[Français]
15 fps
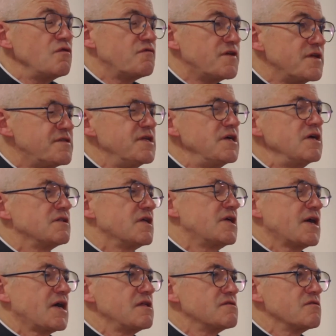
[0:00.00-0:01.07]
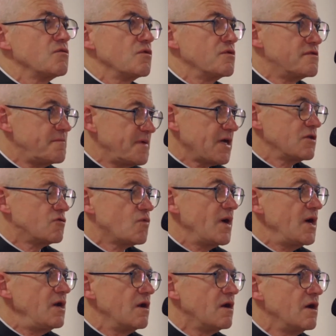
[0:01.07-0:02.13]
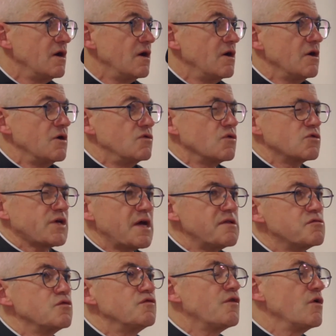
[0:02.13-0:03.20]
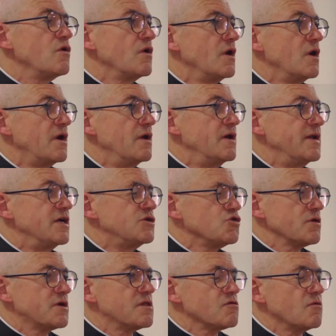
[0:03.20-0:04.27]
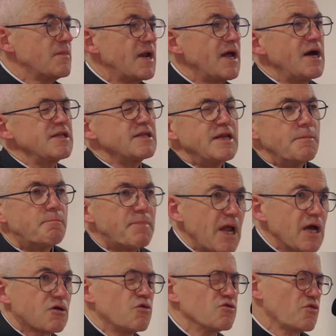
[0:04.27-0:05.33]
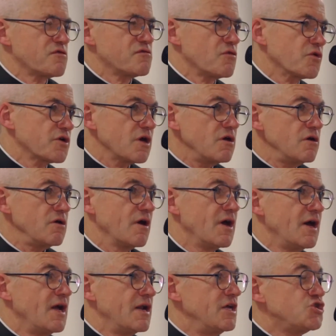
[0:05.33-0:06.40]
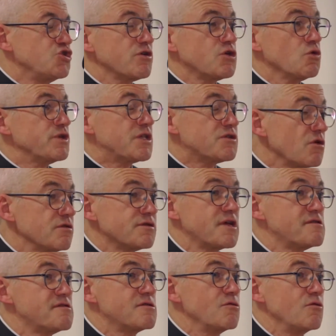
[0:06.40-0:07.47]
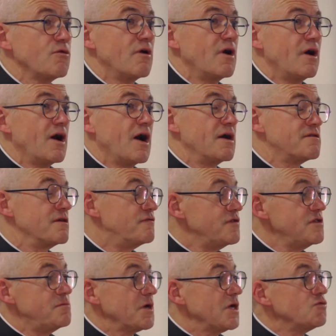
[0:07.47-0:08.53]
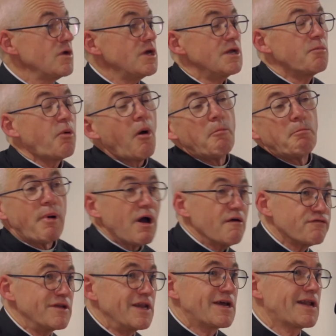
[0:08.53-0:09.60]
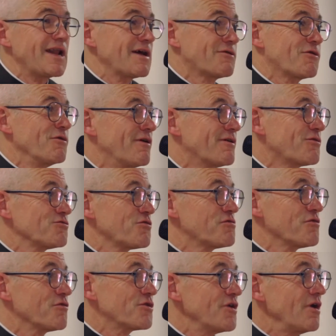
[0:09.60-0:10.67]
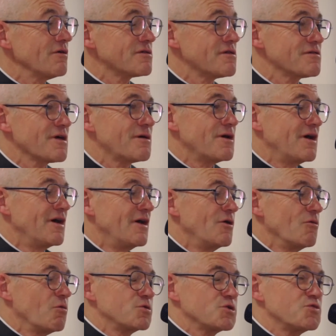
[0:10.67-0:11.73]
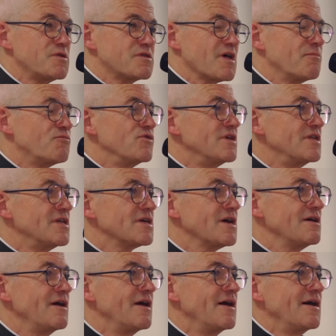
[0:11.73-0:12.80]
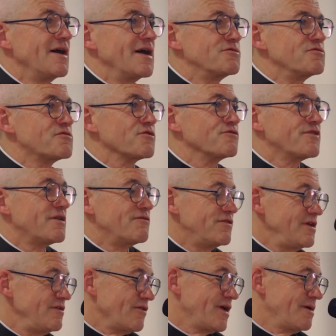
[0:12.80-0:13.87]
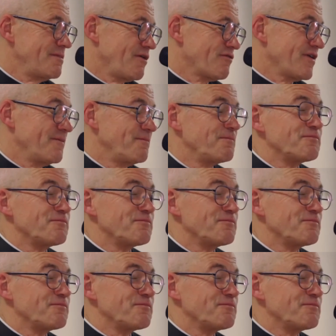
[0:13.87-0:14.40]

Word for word: physiques, des guérisons spirituelles, donc très souvent, les, gens qui sont malades, il les plaque contre son cœur. Les gens qui ont des tentations à hein, ses fils spirituels, il les prend, paf, il les claque contre son cœur. Aujourd'hui, c'est un peu délicat avec tout ce qu'on vient de vivre, mais enfin,